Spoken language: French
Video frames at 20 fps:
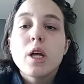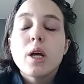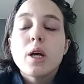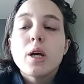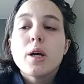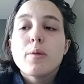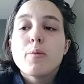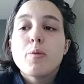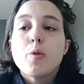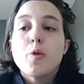
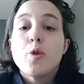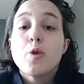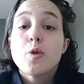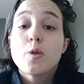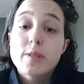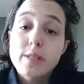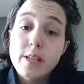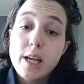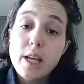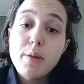Mon nom de
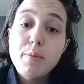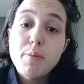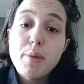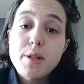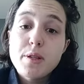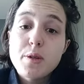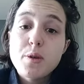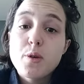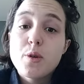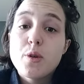scène, parce
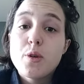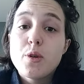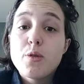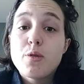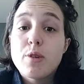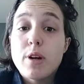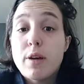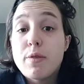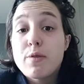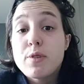que
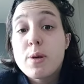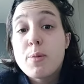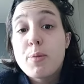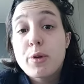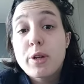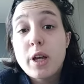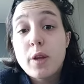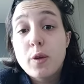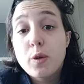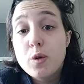voilà, vous apprenez
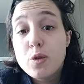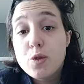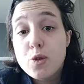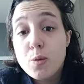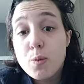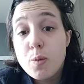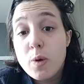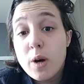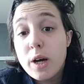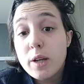un truc sur
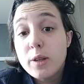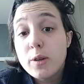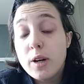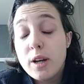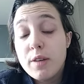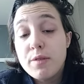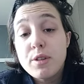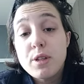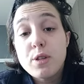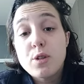moi. Dans la
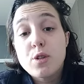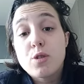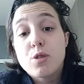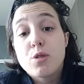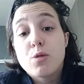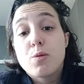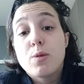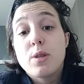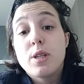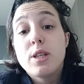vie, je
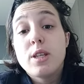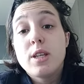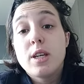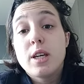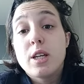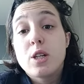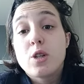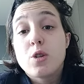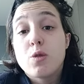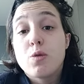suis et
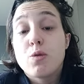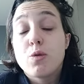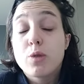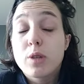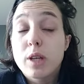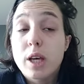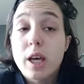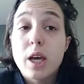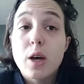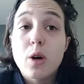je
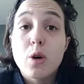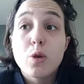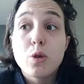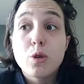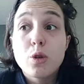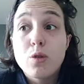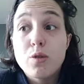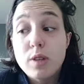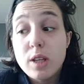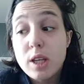voudrais
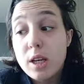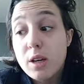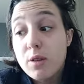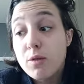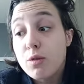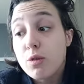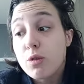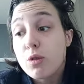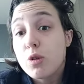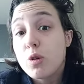redevenir, vu
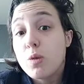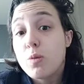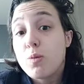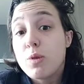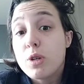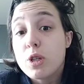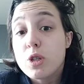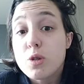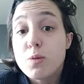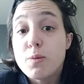que depuis que
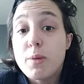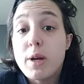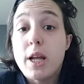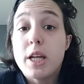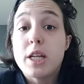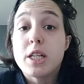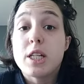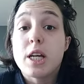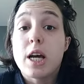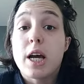je suis malade,
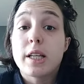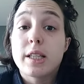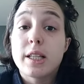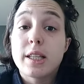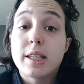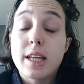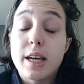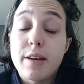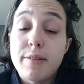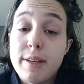j'ai arrêté de
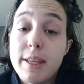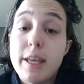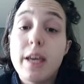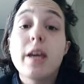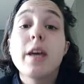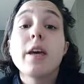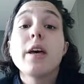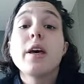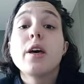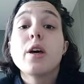travailler,
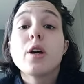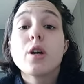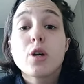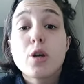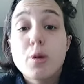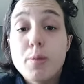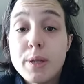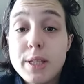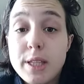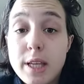
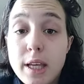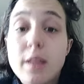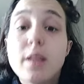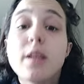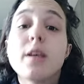comédienne,